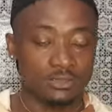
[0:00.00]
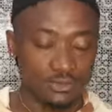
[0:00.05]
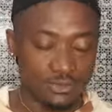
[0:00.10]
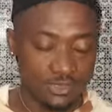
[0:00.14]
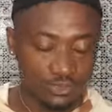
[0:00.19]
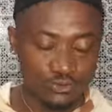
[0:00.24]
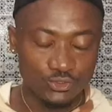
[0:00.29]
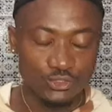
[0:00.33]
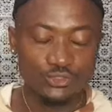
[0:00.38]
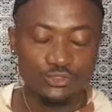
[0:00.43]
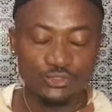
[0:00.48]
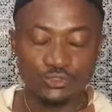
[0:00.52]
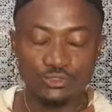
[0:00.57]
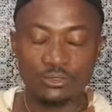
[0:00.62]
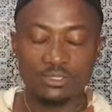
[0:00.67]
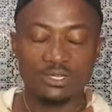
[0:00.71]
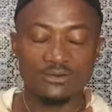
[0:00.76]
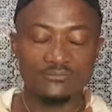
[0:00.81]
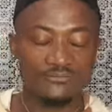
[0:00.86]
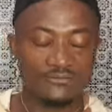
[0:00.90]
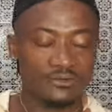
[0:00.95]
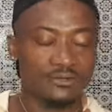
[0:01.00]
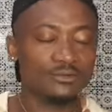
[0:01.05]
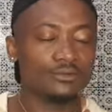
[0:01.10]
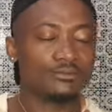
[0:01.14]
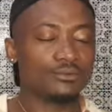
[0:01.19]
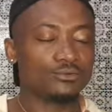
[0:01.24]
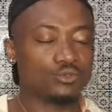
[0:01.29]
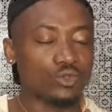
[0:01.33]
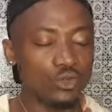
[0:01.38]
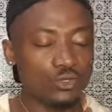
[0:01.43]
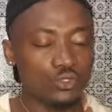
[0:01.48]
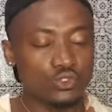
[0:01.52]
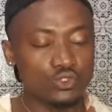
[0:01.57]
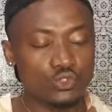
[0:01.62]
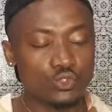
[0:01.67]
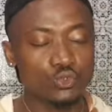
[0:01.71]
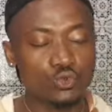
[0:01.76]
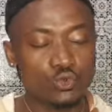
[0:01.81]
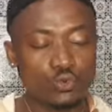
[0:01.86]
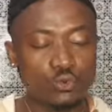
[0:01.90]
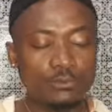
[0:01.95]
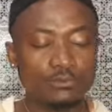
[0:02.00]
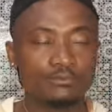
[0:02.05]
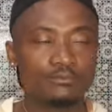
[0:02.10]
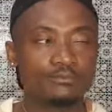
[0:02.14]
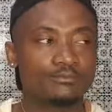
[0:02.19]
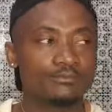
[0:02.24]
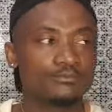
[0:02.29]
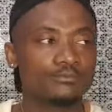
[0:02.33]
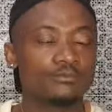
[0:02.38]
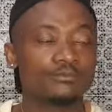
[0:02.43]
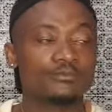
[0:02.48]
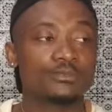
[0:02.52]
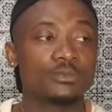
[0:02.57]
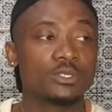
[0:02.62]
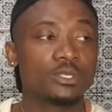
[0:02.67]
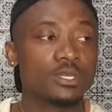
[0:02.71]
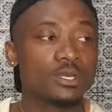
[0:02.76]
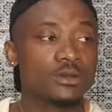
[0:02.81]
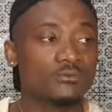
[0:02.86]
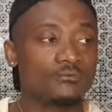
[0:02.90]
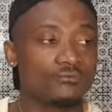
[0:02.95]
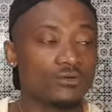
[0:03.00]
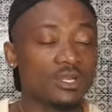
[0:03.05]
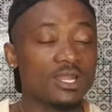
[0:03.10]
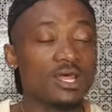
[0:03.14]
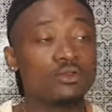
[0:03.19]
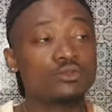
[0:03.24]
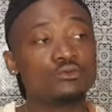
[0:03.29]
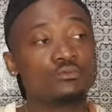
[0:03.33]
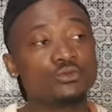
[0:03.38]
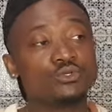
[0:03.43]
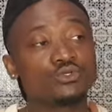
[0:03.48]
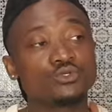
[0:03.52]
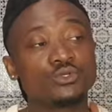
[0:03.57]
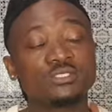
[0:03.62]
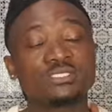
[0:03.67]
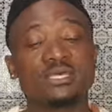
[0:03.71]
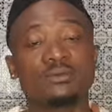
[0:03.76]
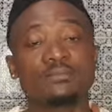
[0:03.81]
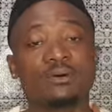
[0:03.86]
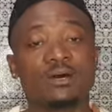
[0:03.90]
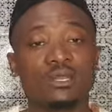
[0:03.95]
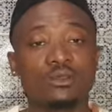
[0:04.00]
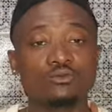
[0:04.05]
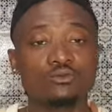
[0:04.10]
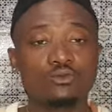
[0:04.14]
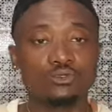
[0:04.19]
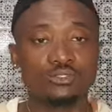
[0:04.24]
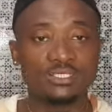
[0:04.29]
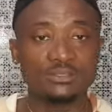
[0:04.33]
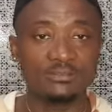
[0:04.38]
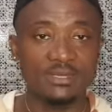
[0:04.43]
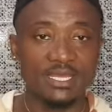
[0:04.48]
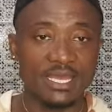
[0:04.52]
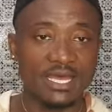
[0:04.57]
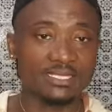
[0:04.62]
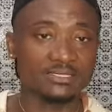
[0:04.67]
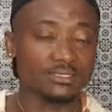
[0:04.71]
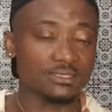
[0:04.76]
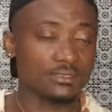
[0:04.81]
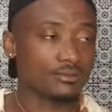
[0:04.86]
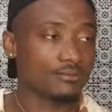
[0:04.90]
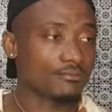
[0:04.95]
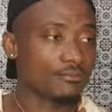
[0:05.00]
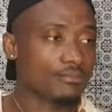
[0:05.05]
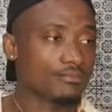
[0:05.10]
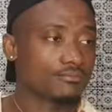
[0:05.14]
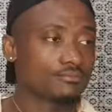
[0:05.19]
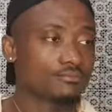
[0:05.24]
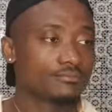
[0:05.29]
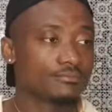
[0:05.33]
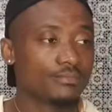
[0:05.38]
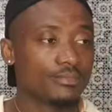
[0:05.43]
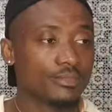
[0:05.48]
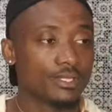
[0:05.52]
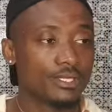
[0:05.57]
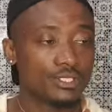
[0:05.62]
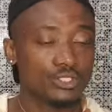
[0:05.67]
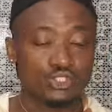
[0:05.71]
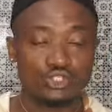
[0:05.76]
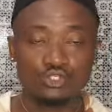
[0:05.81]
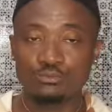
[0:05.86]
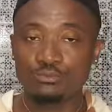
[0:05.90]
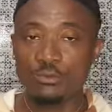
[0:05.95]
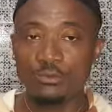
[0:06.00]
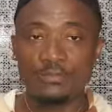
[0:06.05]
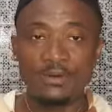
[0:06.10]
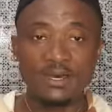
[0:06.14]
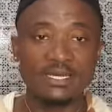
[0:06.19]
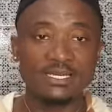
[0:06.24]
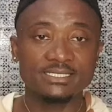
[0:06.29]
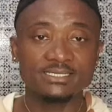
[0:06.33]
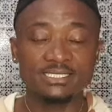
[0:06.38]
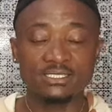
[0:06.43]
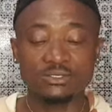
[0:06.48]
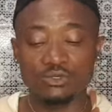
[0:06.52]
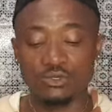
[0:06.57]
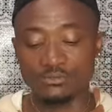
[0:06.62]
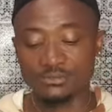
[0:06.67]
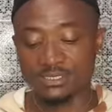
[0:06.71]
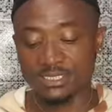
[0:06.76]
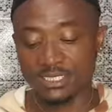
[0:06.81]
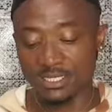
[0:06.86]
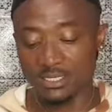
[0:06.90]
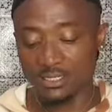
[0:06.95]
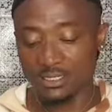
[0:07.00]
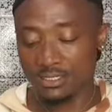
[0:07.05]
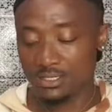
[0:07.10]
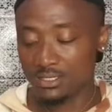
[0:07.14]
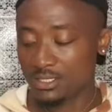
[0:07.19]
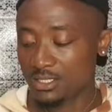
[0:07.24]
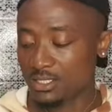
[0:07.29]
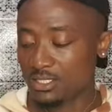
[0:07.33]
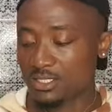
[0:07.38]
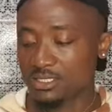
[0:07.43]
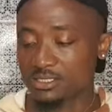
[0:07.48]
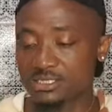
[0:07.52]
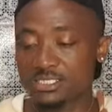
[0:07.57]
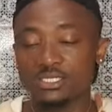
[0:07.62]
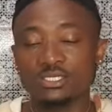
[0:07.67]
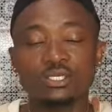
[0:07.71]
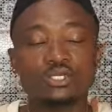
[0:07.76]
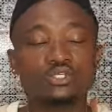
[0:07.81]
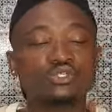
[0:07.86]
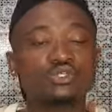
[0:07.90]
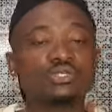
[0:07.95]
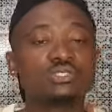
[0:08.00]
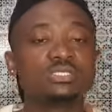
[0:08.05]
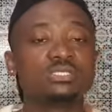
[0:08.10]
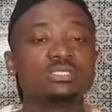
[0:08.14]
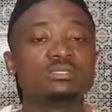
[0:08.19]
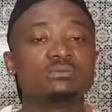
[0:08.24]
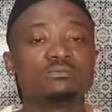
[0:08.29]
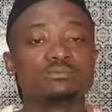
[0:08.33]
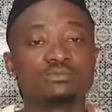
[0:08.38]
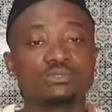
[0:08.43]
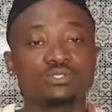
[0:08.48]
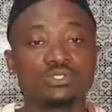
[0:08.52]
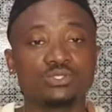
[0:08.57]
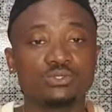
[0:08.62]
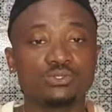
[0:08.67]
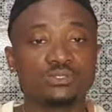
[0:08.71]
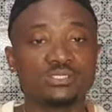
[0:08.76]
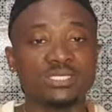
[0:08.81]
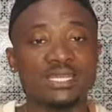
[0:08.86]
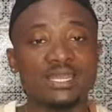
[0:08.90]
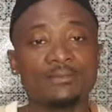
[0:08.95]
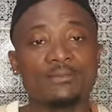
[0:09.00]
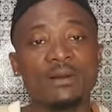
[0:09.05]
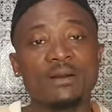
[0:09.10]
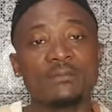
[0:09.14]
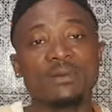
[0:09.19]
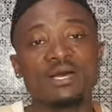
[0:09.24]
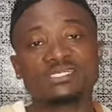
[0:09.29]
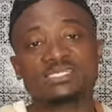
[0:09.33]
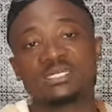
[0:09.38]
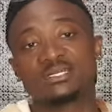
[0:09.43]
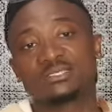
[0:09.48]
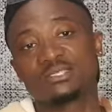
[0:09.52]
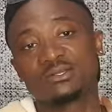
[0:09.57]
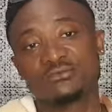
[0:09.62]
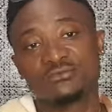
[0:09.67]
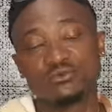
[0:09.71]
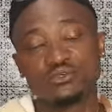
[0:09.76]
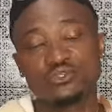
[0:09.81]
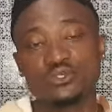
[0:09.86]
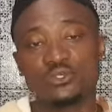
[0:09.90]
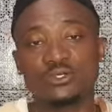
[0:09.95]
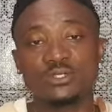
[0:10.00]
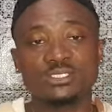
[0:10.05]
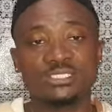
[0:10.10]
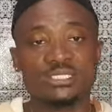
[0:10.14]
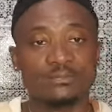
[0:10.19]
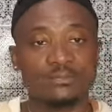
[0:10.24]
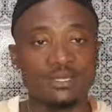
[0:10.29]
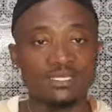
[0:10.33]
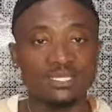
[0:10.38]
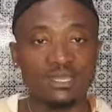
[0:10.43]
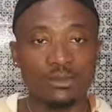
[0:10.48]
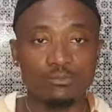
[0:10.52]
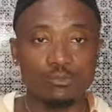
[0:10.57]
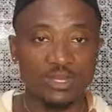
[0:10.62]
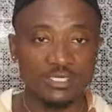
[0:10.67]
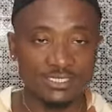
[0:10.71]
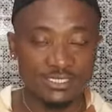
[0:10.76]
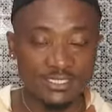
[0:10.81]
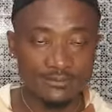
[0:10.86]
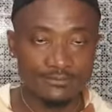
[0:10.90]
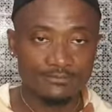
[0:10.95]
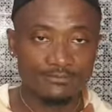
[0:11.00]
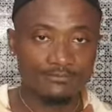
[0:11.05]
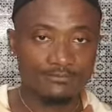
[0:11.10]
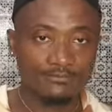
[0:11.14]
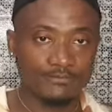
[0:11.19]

C'est Dieu qui donne l'enfant. Donc du coup, voilà le monsieur, ses parents lui ont dit, mais attends, tu ne peux pas rester comme ça c'est que si tu, ça n'a pas marché entre vous, c'est que ce n'est pas ta moitié.